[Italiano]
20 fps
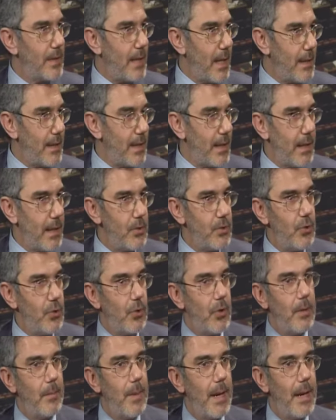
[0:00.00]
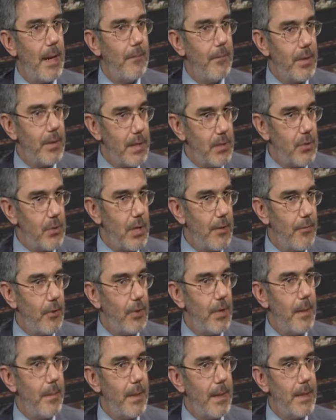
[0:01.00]
tante ragioni, ma la ragione
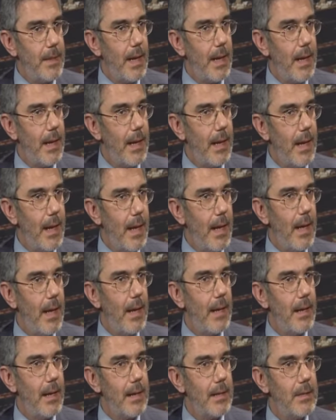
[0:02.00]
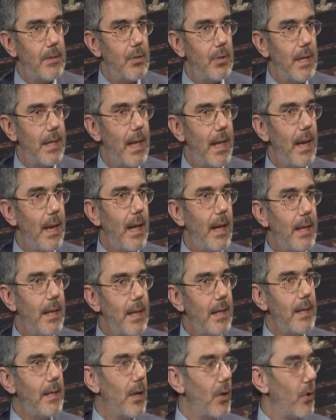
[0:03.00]
fondamentale è la ragione della
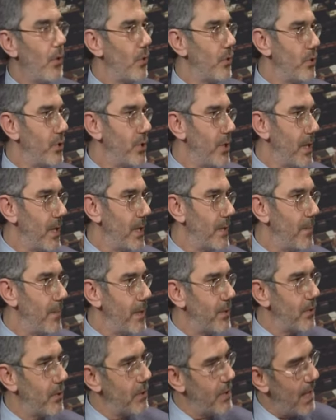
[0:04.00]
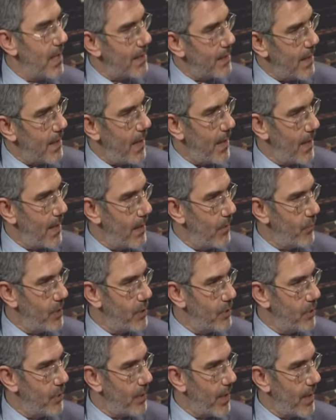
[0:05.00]
ideologia. Spesso si attacca
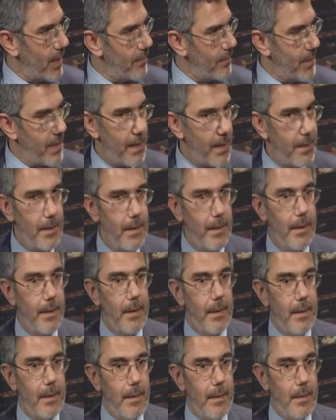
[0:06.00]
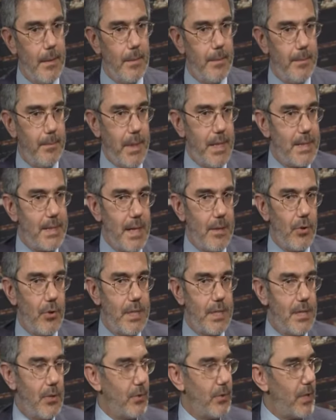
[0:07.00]
questo termine eh, pensando
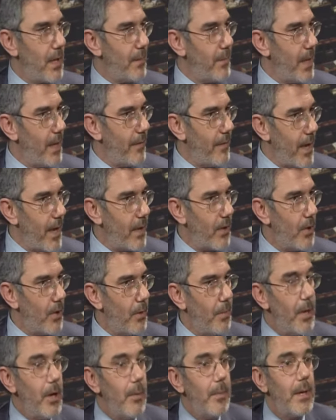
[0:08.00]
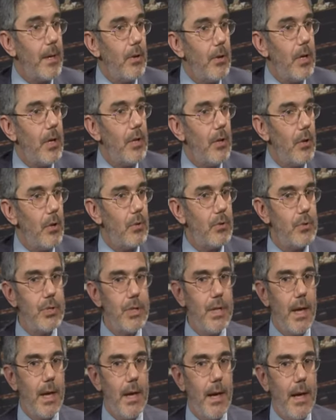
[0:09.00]
che sia un termine vecchio, però per noi
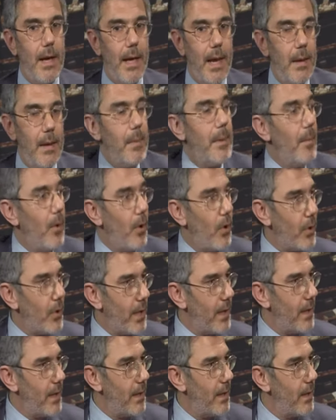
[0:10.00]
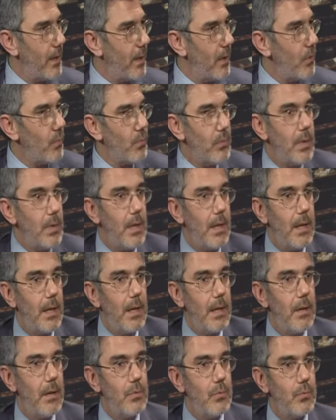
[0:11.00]
l'ideologia è la memoria, un,
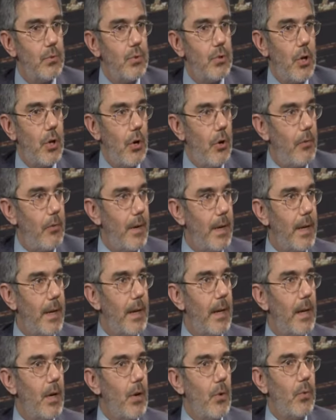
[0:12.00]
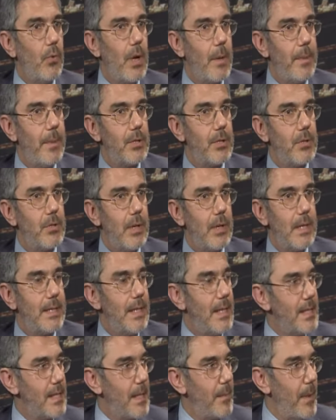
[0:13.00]
eh, un giovane, una persona
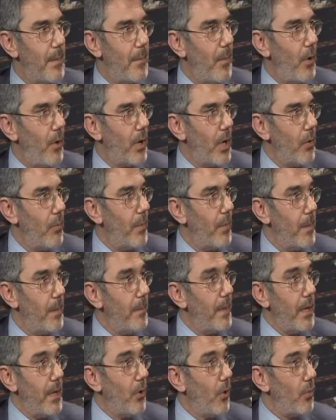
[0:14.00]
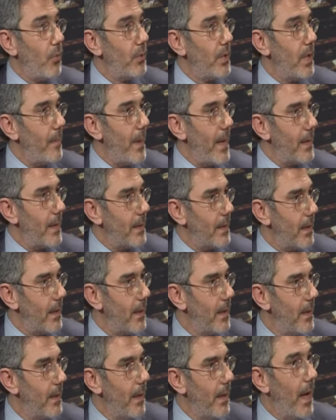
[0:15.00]
senza memoria, un bambino, un
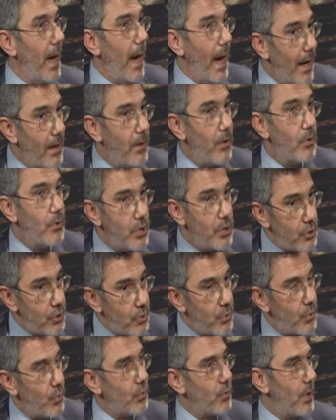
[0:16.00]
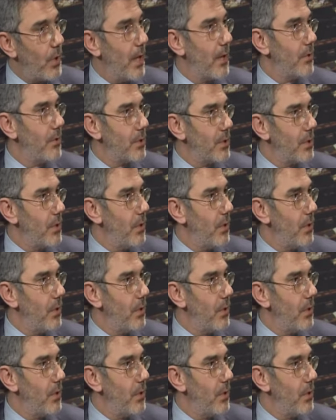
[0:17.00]
demente, hanno distrutto la nostra